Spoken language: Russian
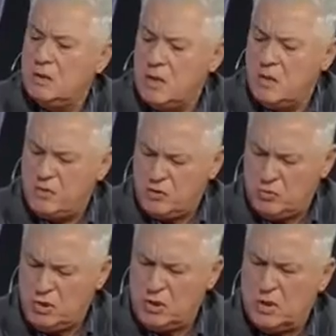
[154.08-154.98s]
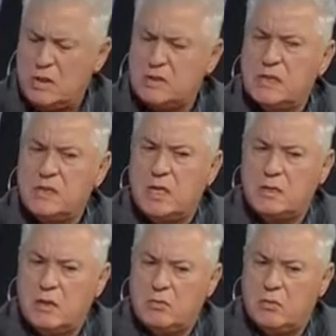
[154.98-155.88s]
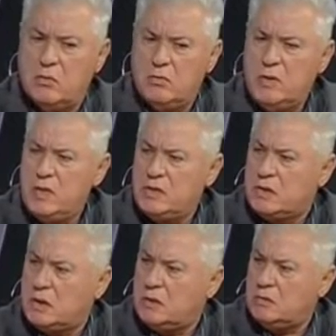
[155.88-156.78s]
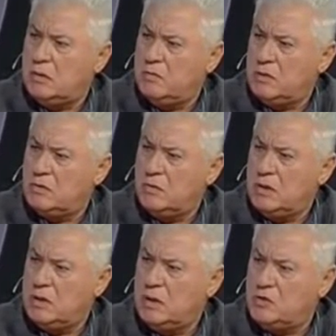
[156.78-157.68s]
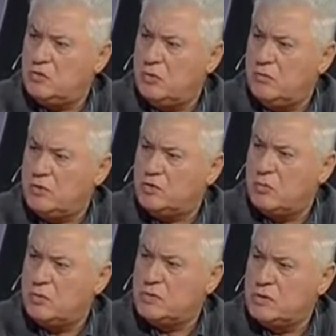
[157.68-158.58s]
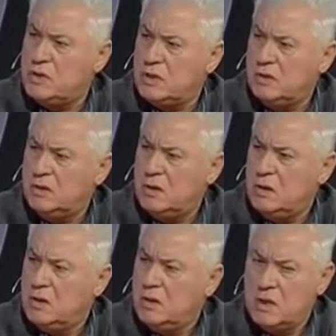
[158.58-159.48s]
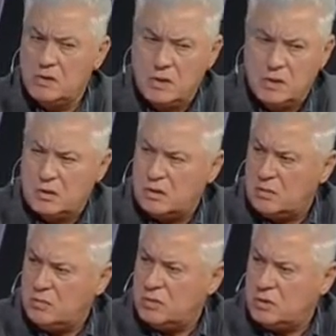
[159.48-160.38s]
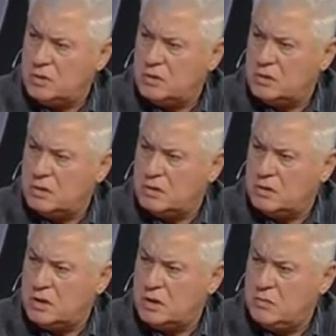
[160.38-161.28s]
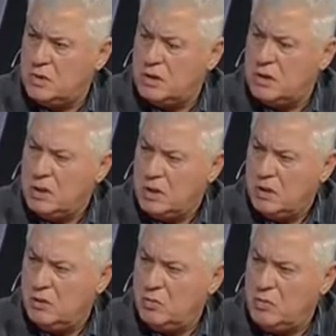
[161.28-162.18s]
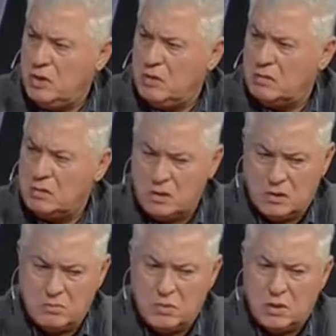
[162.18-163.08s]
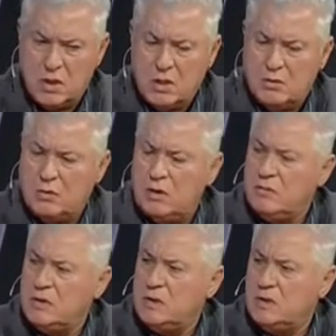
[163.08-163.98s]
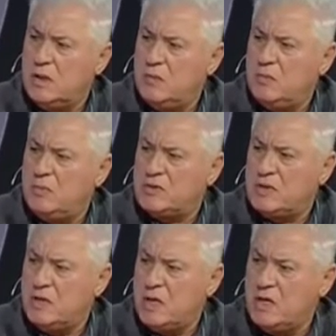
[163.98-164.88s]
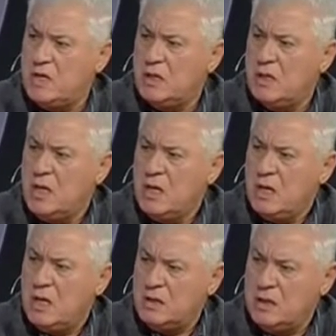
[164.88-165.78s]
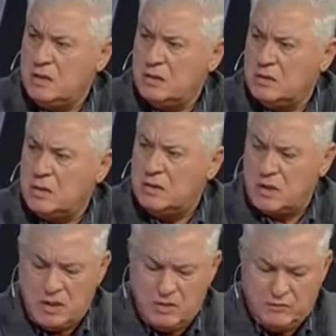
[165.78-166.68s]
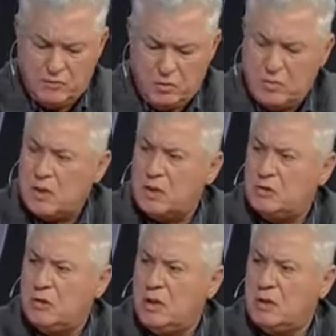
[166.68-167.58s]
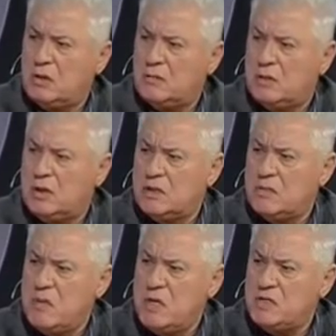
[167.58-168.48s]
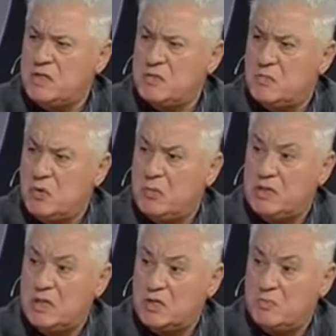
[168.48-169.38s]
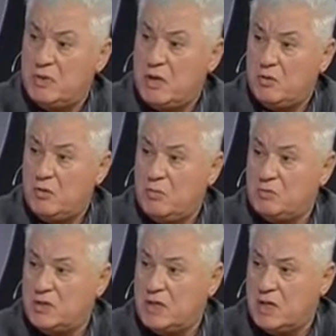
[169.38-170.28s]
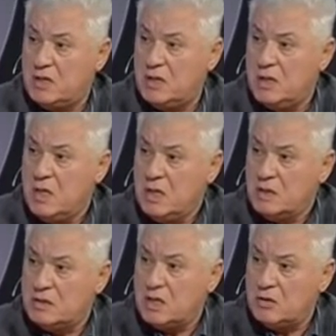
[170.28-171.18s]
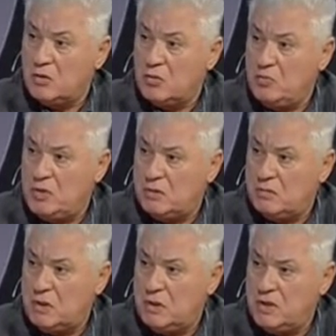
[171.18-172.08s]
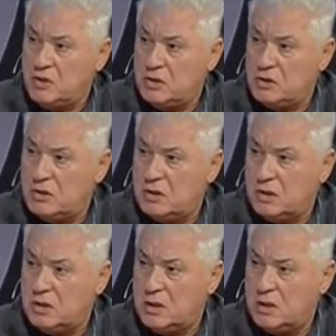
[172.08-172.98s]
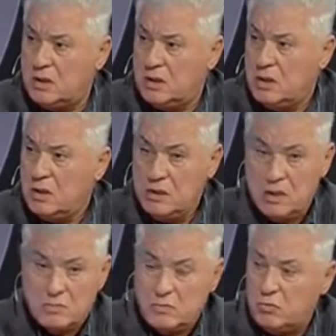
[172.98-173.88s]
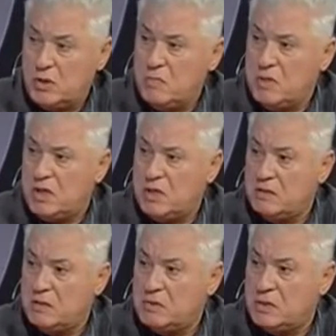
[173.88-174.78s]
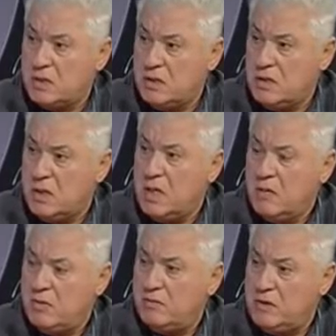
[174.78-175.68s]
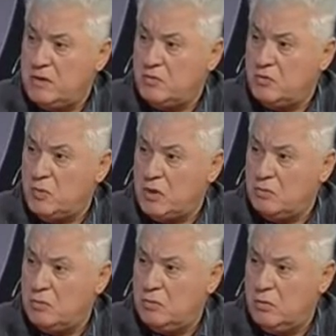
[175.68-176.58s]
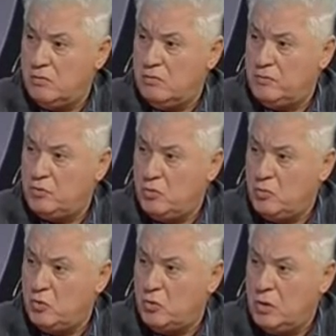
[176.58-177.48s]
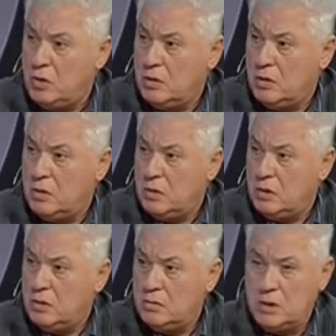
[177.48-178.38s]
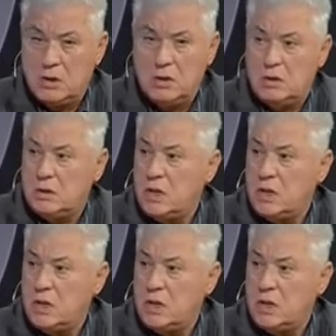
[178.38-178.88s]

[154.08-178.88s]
А почему надо назначать такого министра, который потом надо арестовывать, чтобы он сидел? А где работа с, с этими людьми, с этими руководителями постоянная? А где такие формы контроля, которые этот министр не смог бы даже при огромном желании стать коррумпированной личностью и так далее? Есть другие механизмы. Обязательно превратить всю Молдову в тюрьму. Нет, нет, нет.